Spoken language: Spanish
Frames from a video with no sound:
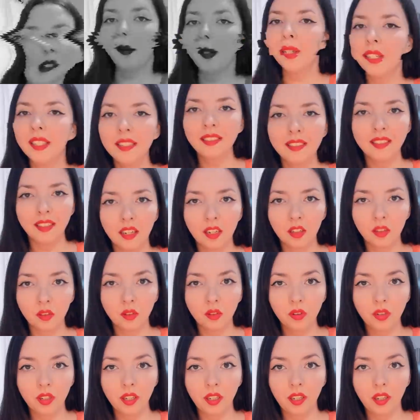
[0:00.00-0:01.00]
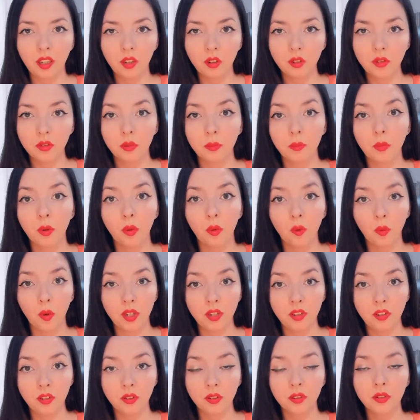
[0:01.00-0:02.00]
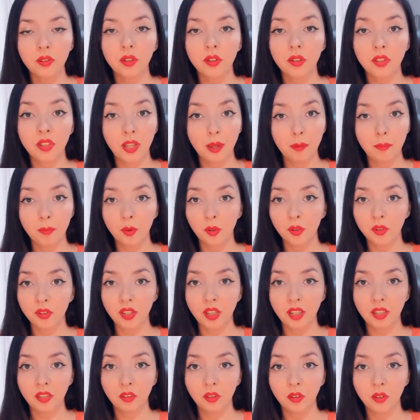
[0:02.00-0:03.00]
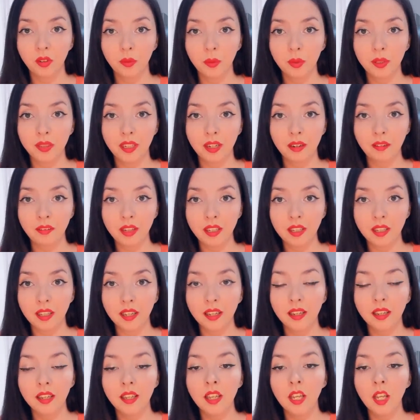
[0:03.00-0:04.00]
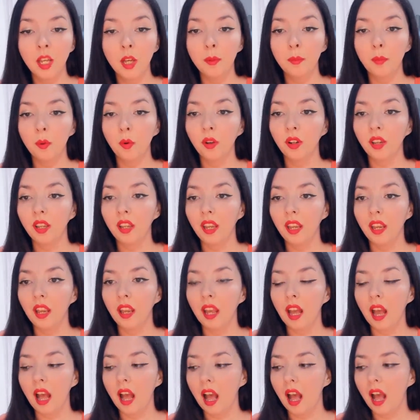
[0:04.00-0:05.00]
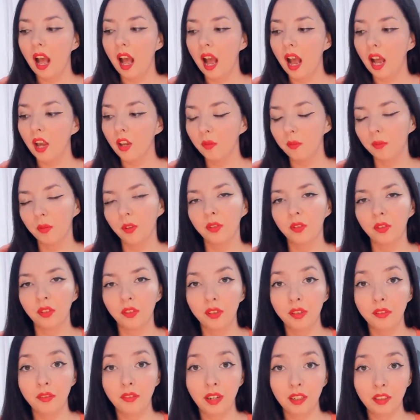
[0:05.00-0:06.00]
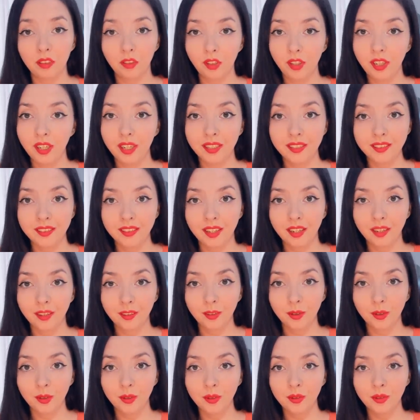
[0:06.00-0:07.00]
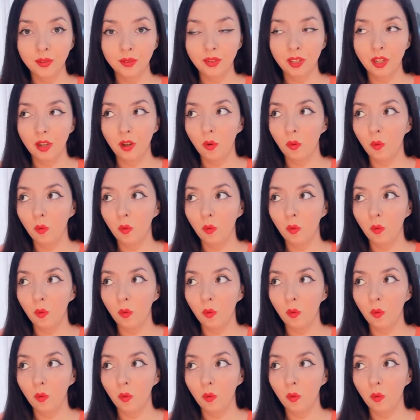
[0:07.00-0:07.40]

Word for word: bien es cierto que no somos dueños 100% de nuestra vida, porque hay un montón de factores externos de los